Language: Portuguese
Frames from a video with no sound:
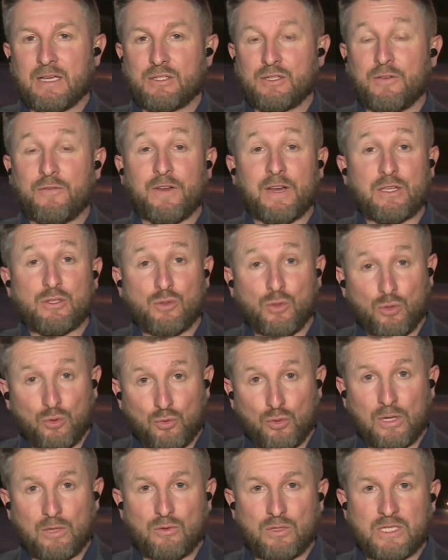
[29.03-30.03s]
de
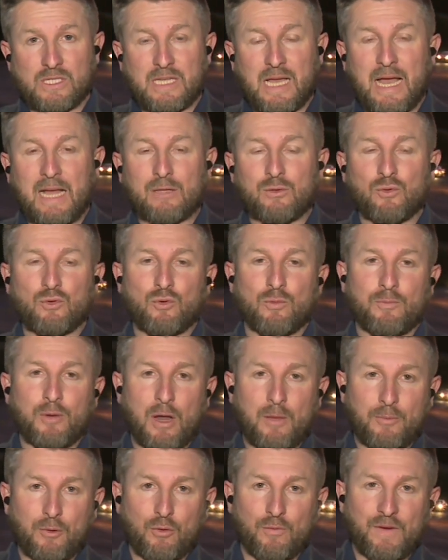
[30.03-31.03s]
Infraestrutura do Estado e do
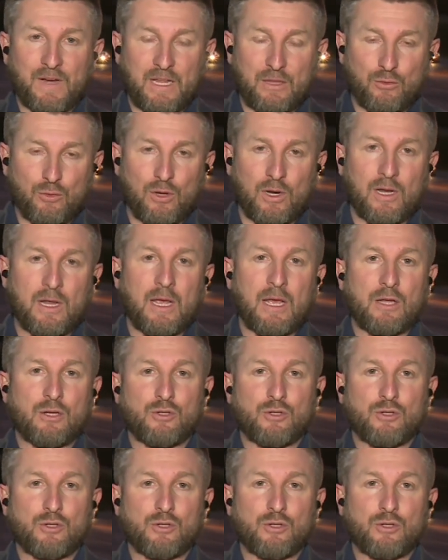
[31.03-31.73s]
próprio governador